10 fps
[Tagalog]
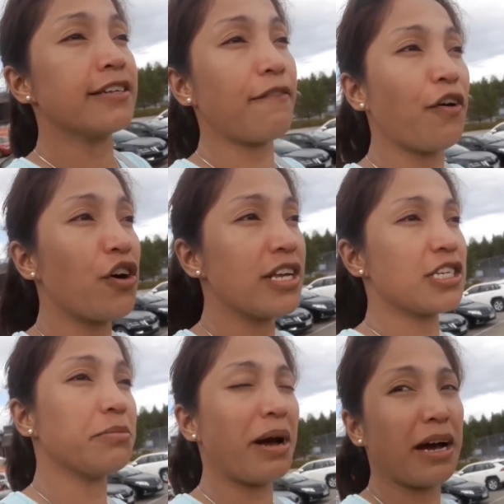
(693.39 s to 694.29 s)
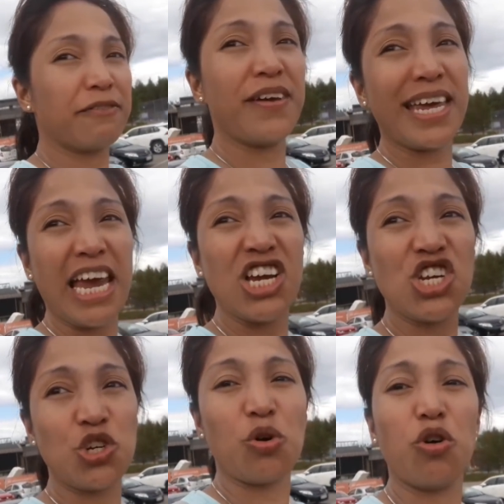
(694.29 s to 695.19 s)
sa forest
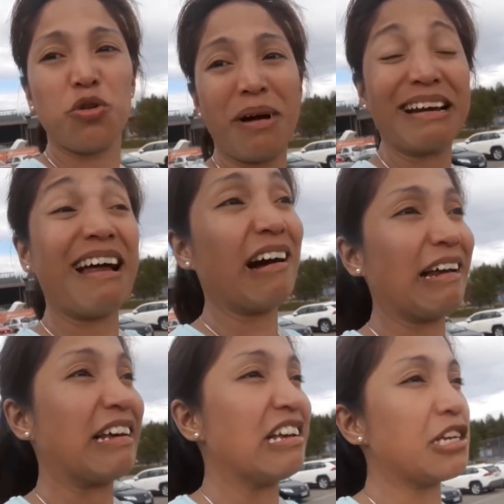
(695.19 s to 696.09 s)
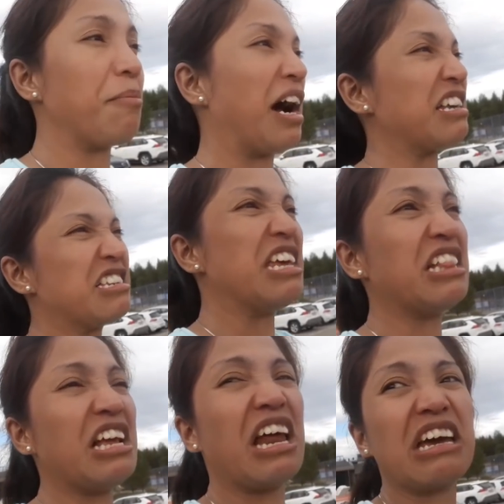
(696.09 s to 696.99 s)
mag-vacation, maglakad kaysa mga
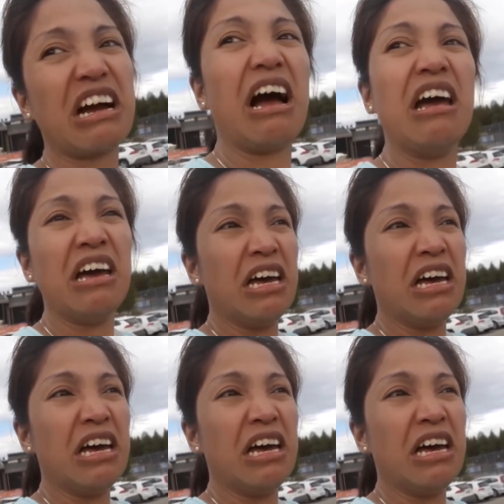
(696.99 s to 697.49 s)
city like uh,